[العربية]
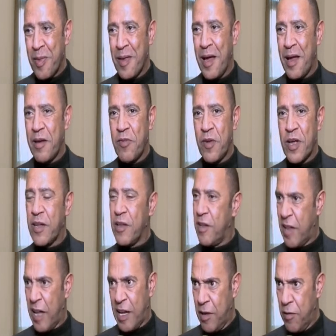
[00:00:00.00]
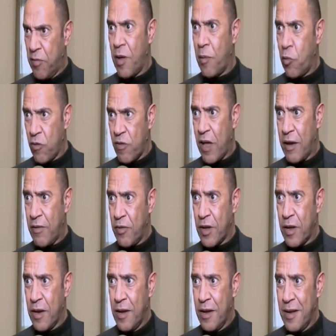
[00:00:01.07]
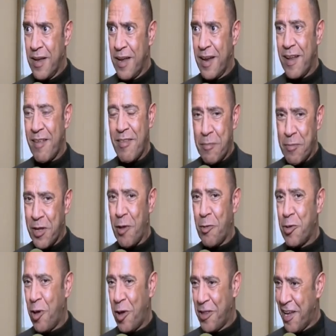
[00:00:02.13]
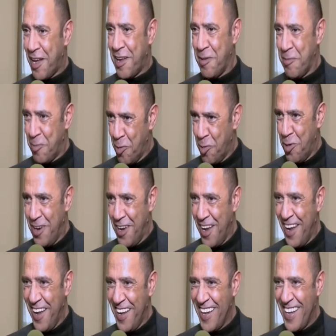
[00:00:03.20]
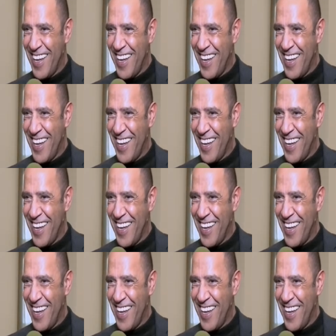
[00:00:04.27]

يعني فكره التكييف ده مؤذي على فكره يعني الناس اللي بيتعودوا على التكييف دول ها